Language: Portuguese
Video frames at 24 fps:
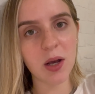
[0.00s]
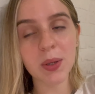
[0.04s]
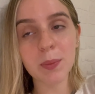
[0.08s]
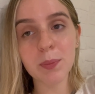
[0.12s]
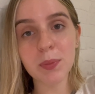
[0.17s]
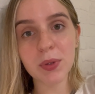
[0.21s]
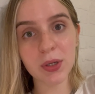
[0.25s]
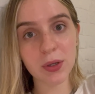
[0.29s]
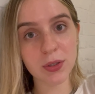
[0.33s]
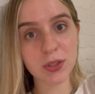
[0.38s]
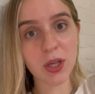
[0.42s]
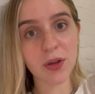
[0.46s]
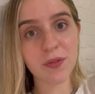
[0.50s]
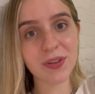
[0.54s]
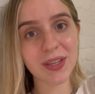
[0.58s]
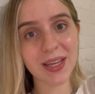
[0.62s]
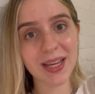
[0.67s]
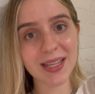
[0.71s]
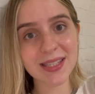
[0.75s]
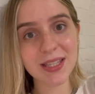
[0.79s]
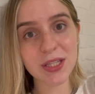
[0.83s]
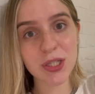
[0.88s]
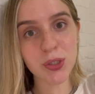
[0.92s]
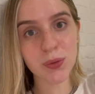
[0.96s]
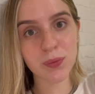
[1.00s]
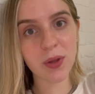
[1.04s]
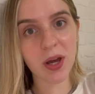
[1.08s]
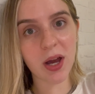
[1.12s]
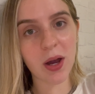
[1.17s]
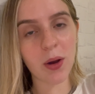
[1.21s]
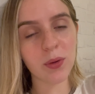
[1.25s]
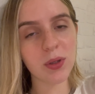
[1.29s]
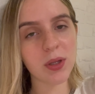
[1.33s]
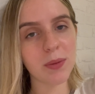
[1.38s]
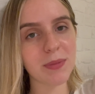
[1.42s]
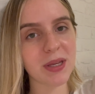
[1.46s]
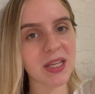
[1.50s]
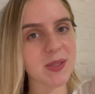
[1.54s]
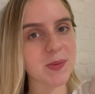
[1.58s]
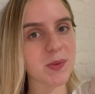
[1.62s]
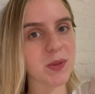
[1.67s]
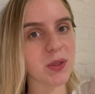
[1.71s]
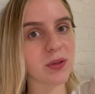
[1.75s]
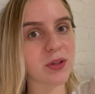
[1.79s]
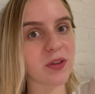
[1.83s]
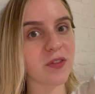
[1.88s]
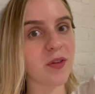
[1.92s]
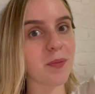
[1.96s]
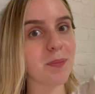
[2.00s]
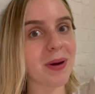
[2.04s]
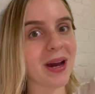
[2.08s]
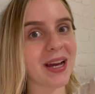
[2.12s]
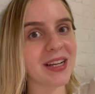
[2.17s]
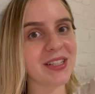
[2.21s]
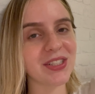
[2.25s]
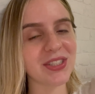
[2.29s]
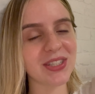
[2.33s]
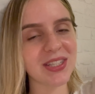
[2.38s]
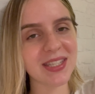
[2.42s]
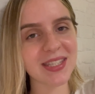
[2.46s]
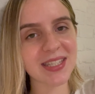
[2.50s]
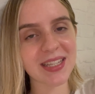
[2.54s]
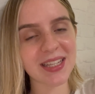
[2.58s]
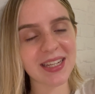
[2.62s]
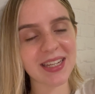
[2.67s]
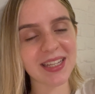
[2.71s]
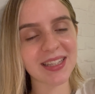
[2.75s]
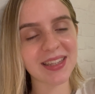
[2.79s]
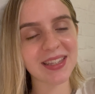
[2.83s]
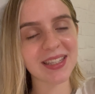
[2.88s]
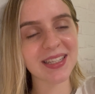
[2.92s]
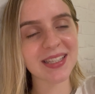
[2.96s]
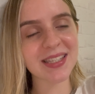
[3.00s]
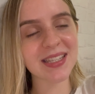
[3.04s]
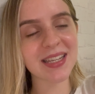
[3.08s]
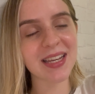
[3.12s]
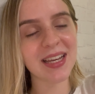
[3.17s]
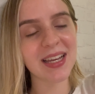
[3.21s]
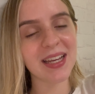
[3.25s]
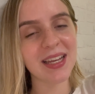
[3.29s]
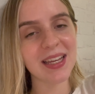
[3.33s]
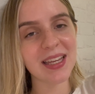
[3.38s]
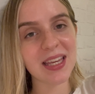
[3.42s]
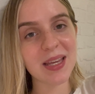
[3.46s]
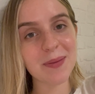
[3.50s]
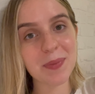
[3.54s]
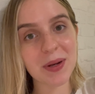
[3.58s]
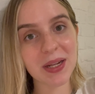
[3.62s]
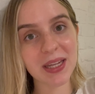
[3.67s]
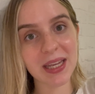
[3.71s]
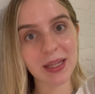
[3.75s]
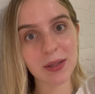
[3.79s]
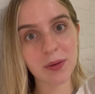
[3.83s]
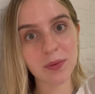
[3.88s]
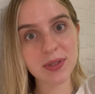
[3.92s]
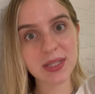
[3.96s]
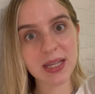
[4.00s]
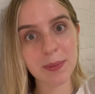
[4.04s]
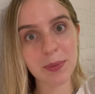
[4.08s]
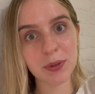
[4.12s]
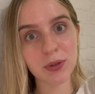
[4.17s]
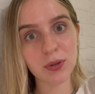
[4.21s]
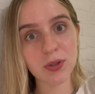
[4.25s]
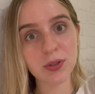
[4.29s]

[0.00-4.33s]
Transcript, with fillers: porque eu só fiquei assistindo a aula mesmo, não teve partes escritas. E para quem não sabe, eu tô